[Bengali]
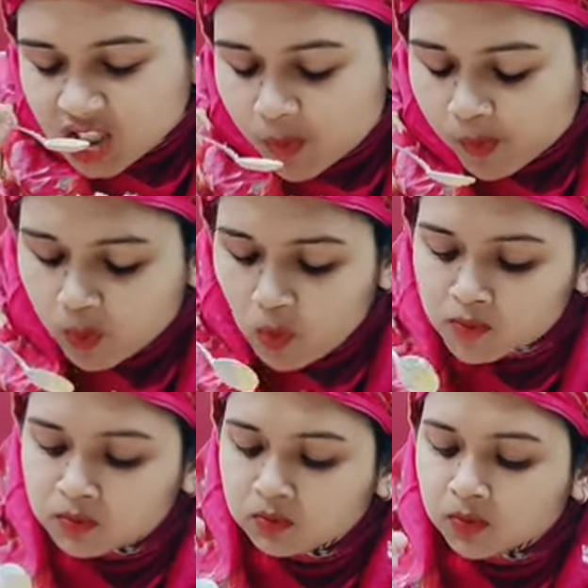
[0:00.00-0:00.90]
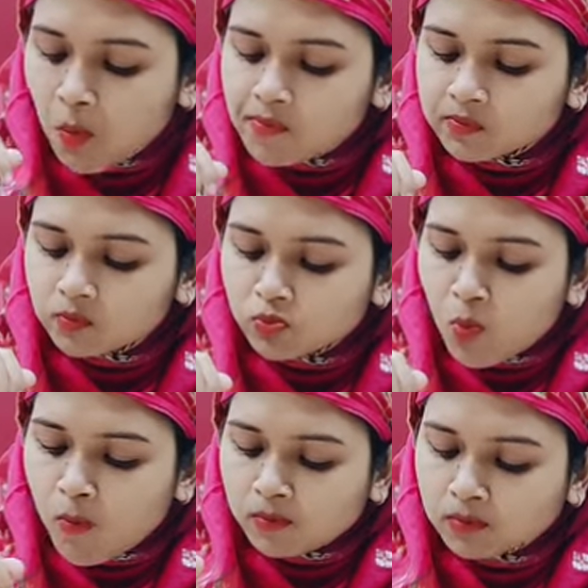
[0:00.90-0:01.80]
দুনিয়ায় খাওয়া ছাড়া আছে কি
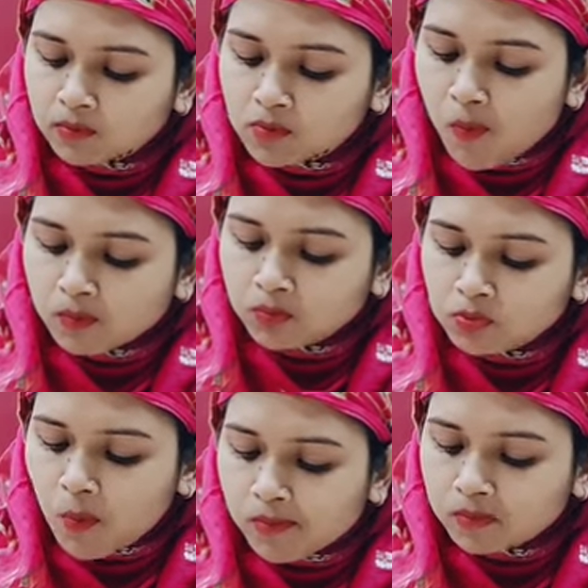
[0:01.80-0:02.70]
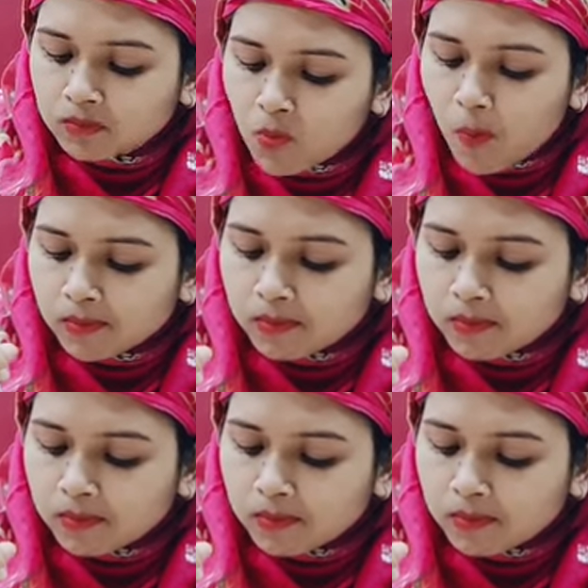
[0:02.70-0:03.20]
যা মন চায় তাই খাতি হবে